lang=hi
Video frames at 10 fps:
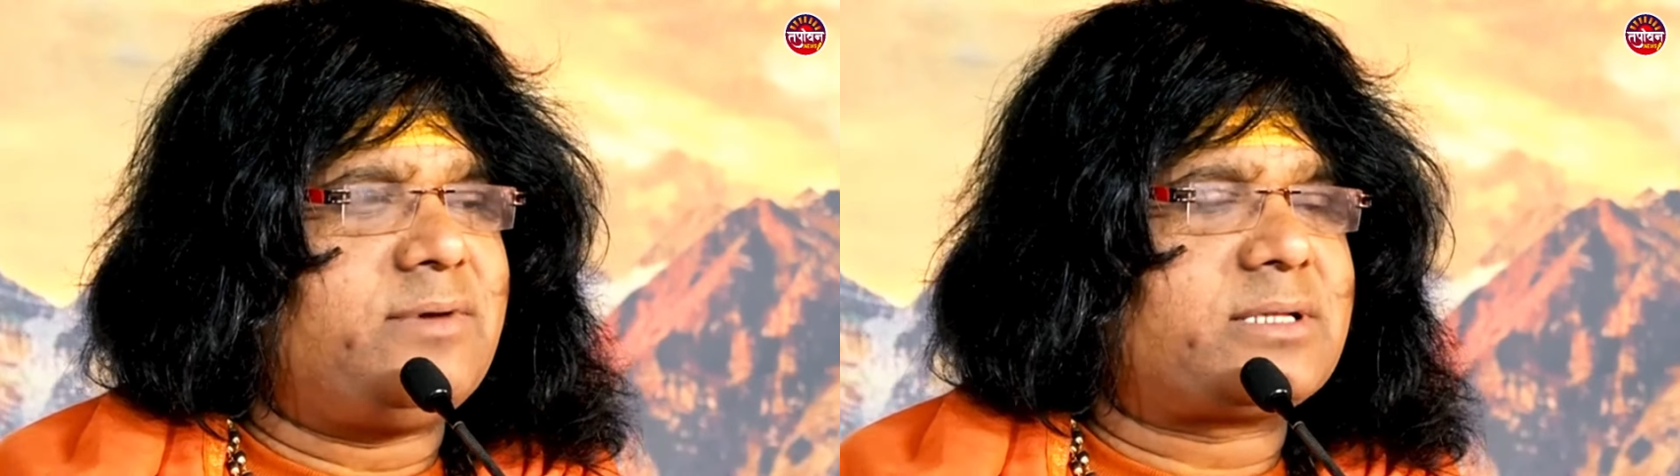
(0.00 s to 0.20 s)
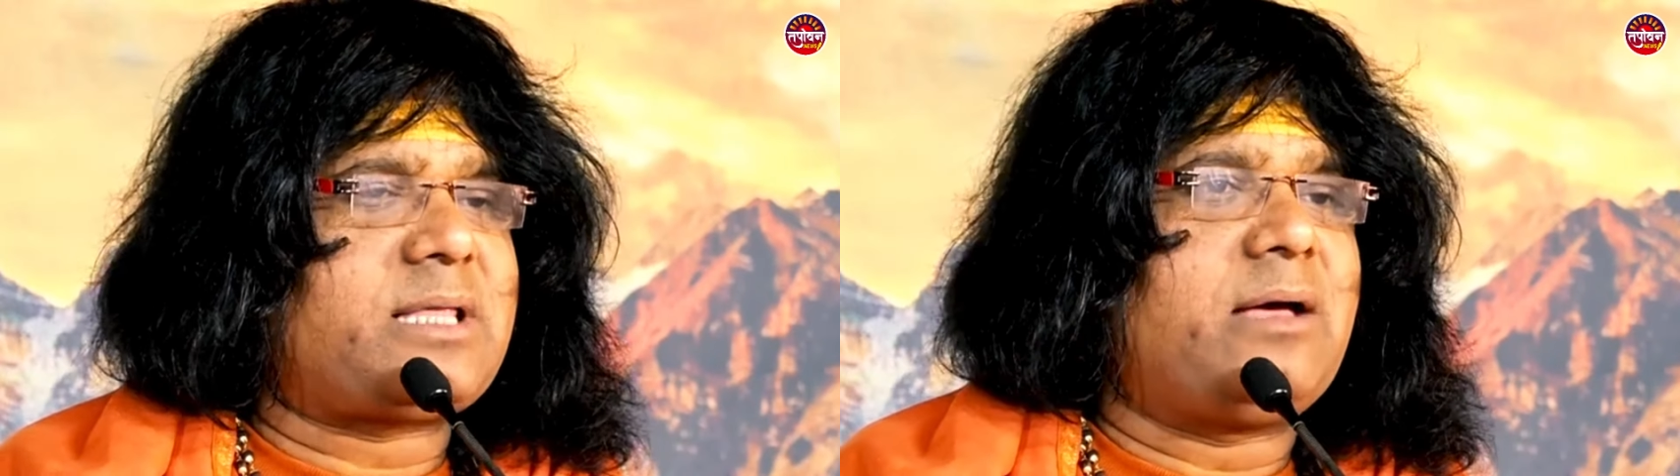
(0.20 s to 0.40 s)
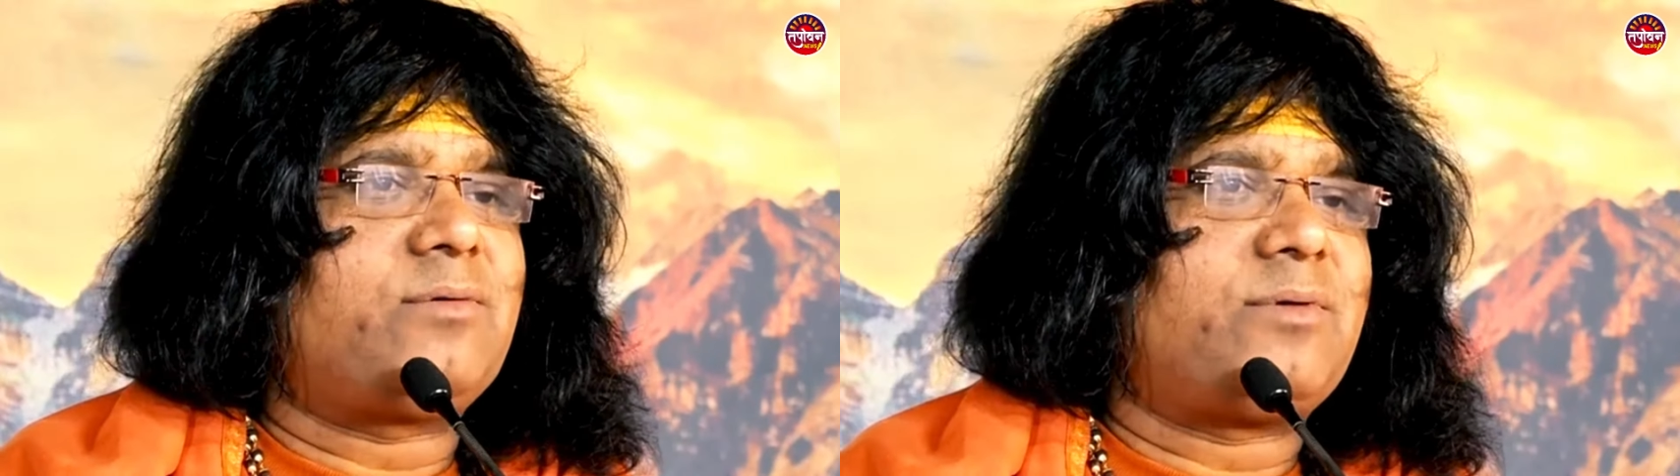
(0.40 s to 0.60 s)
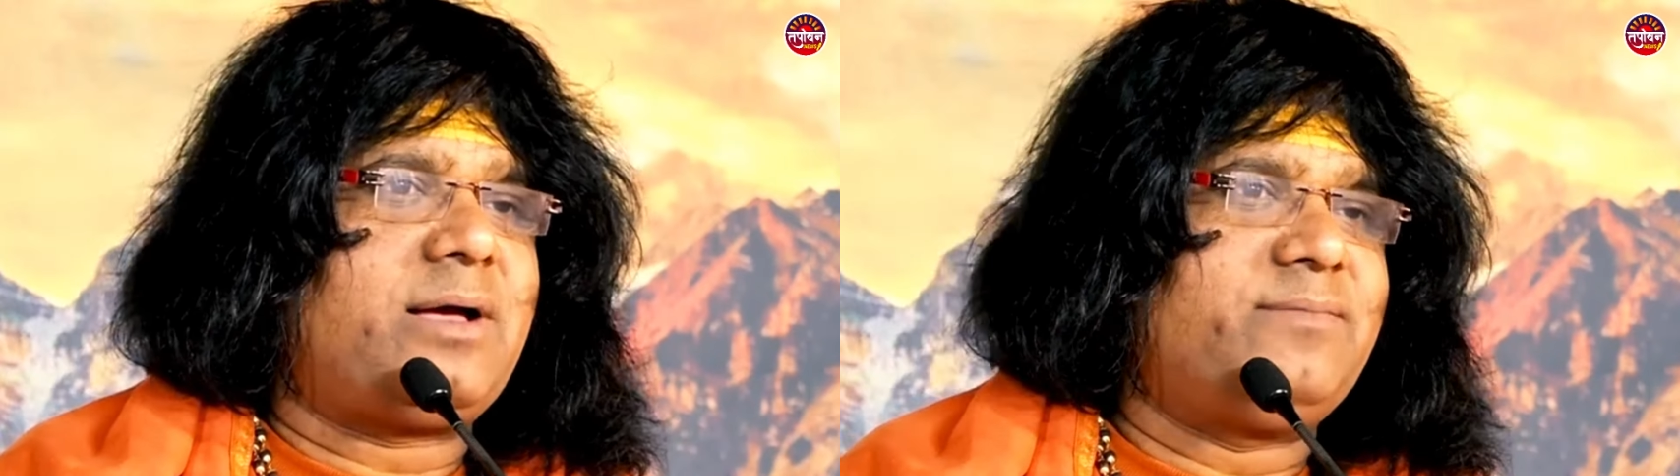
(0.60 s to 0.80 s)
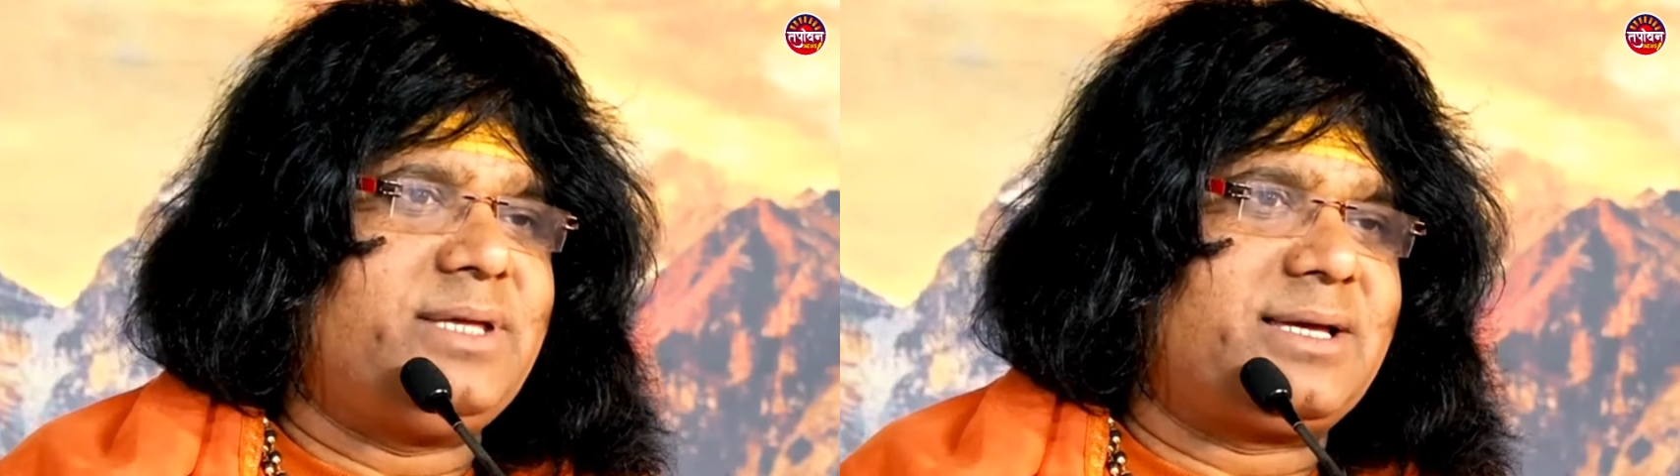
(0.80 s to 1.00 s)
वक्ताओं को
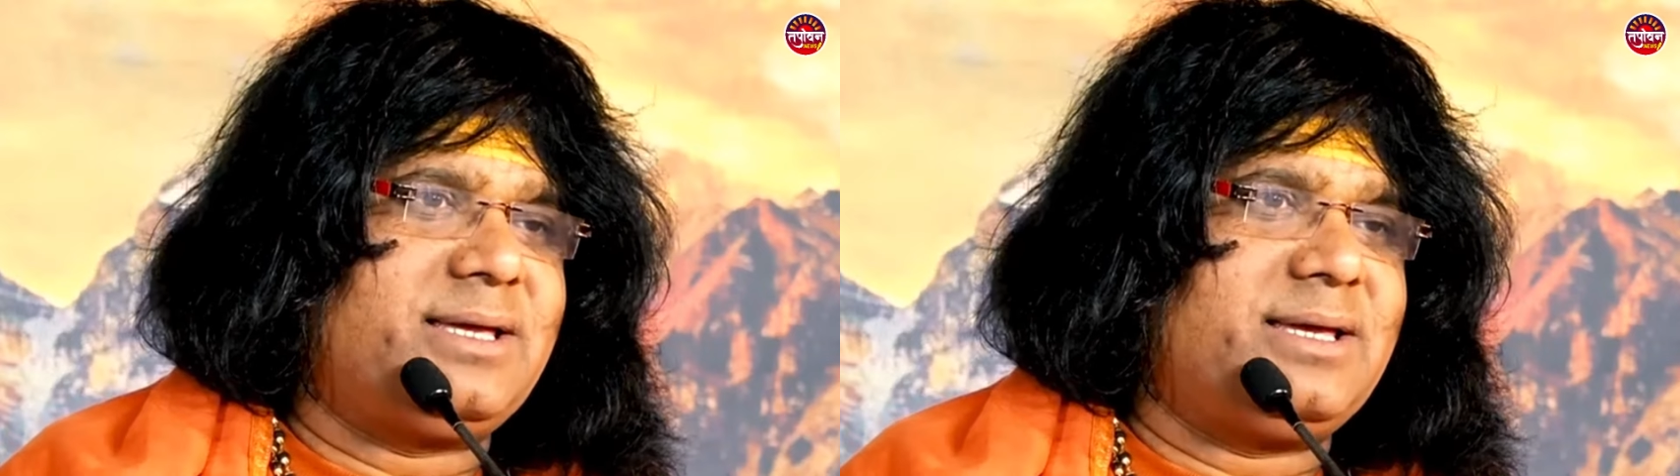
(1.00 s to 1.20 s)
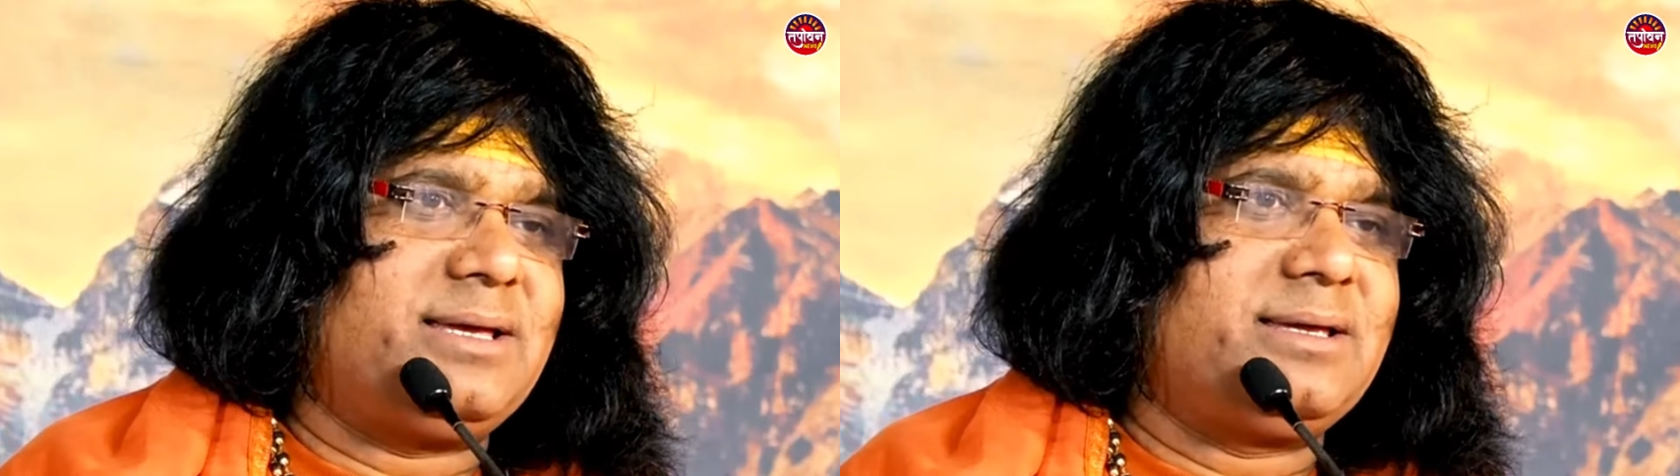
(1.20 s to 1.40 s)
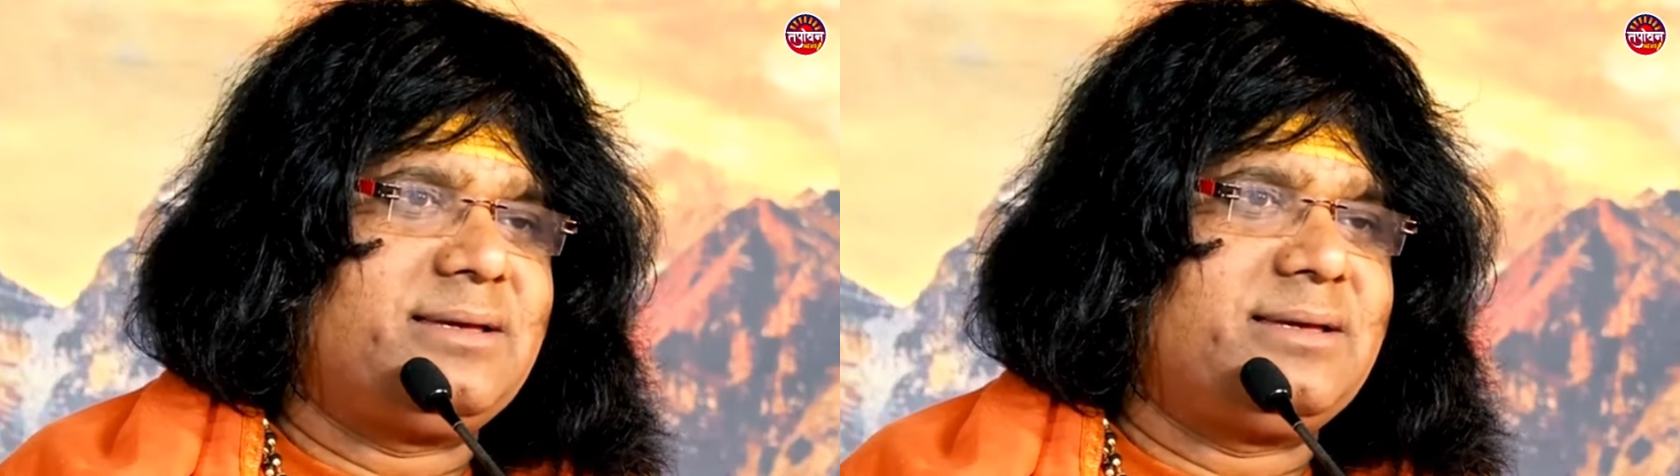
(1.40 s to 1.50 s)
आप देखिए